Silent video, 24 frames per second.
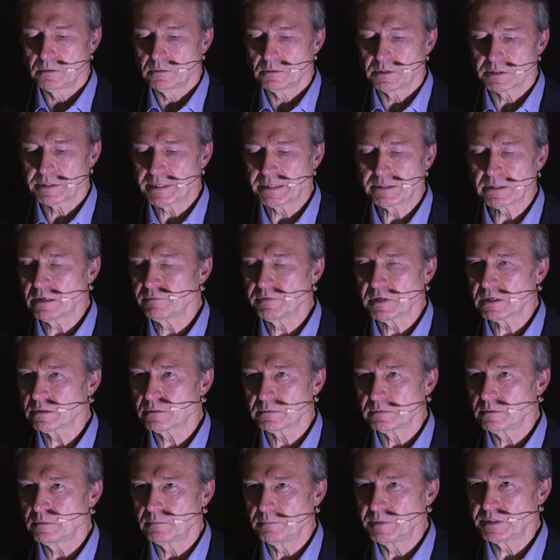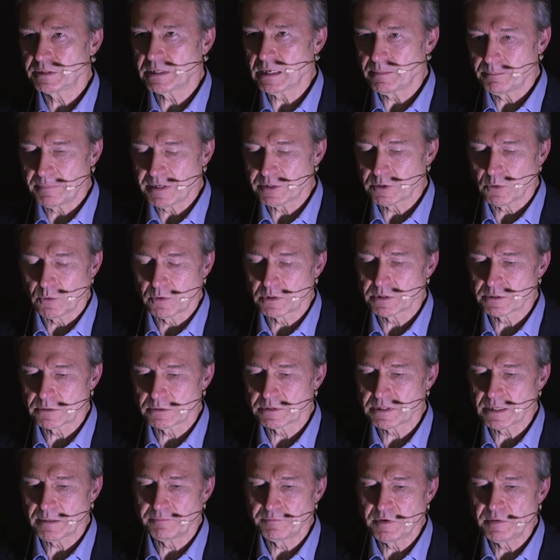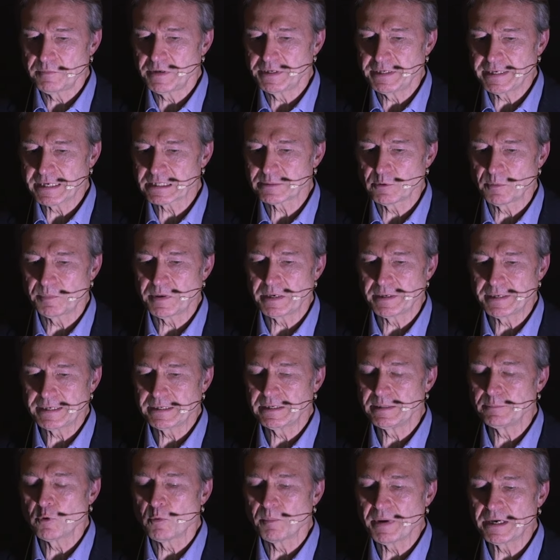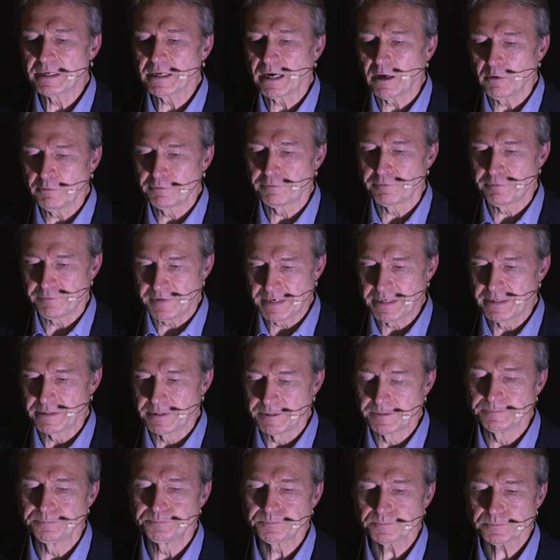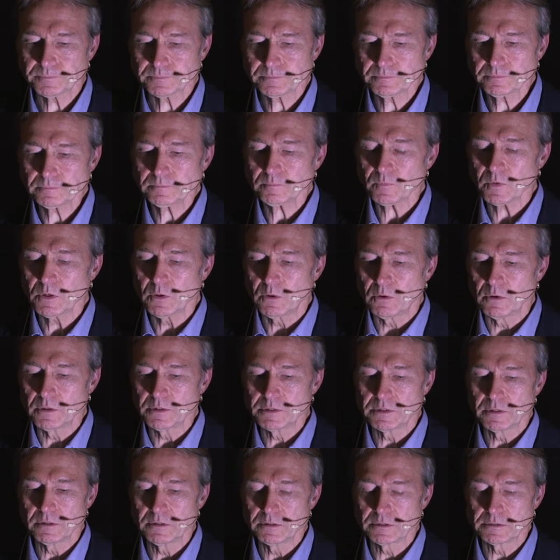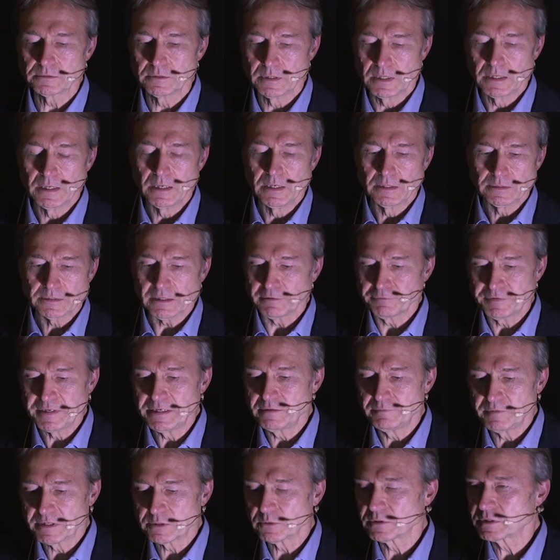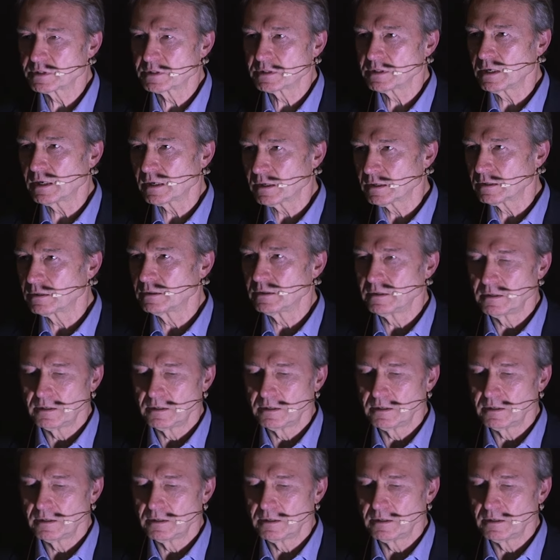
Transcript: Das hängt einfach mit der Methode zusammen, wie wir die Exoplaneten im Moment auffinden. Und äh, da finden wir sozusagen